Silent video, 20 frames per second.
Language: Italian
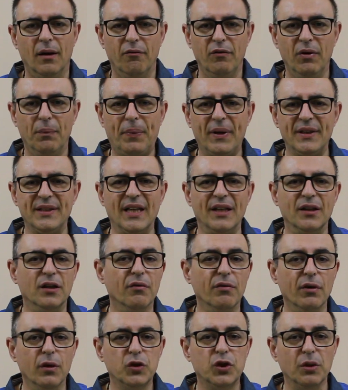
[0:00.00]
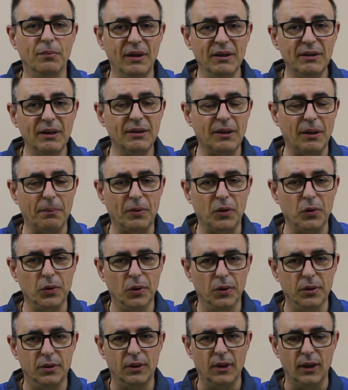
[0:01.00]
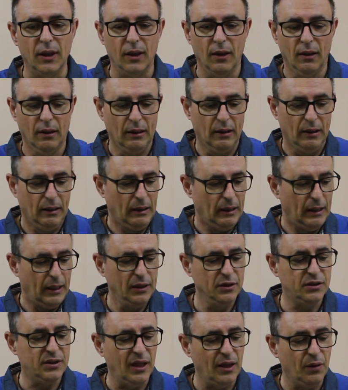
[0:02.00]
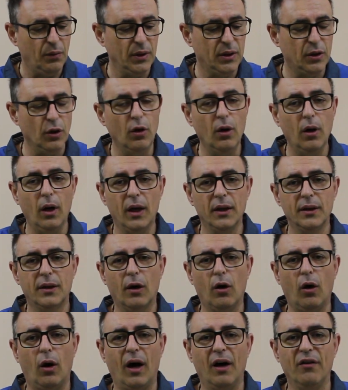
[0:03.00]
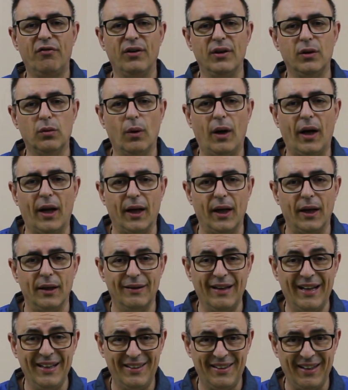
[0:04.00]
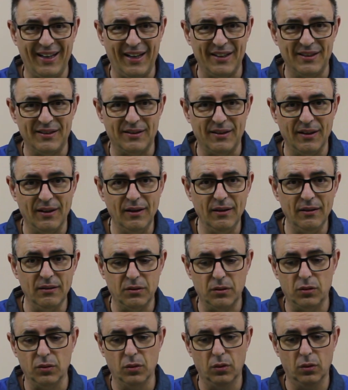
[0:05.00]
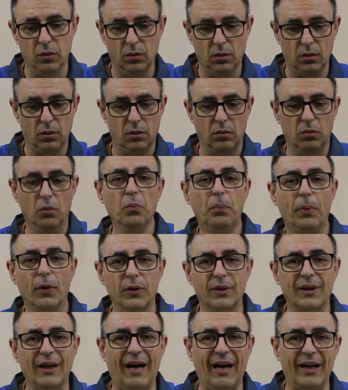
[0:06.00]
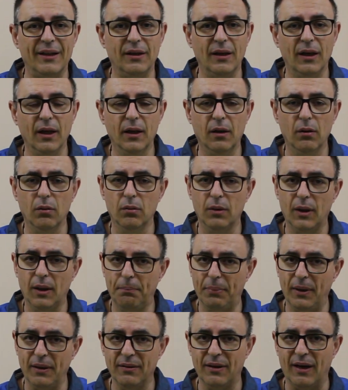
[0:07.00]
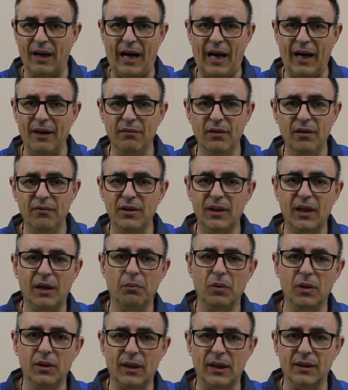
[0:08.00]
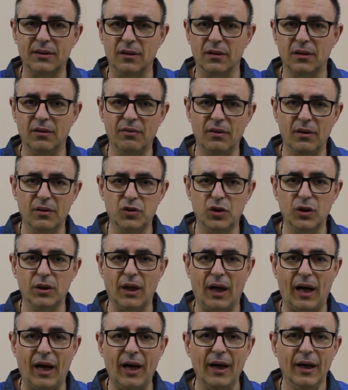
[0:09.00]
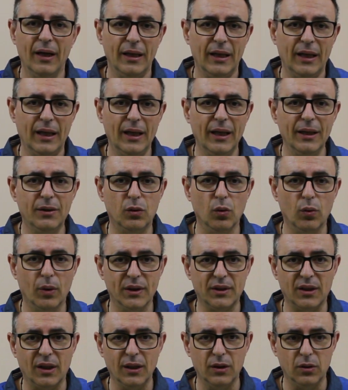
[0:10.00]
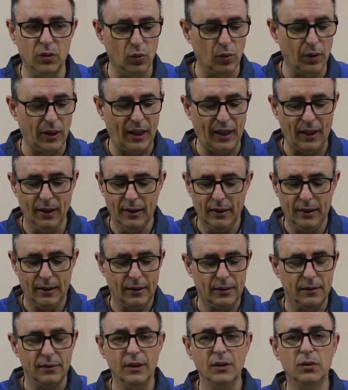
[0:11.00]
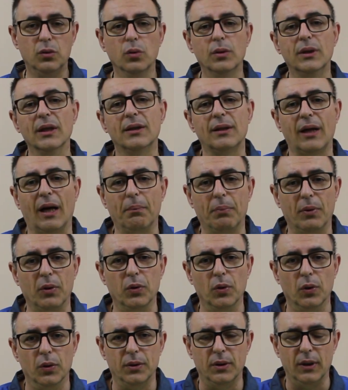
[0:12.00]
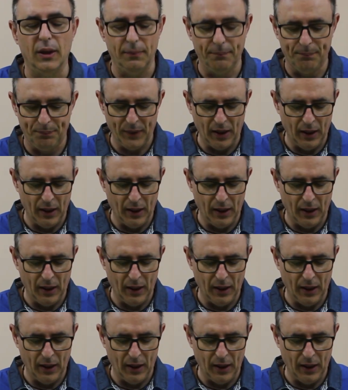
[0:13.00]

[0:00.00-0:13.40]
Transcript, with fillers: Vi presento velocemente i tre prodotti. In seguito andrò a effettuare dei test su eh, un portatile con una pendrive, e vedremo i test di velocità in lettura e scrittura di tutti e tre i prodotti.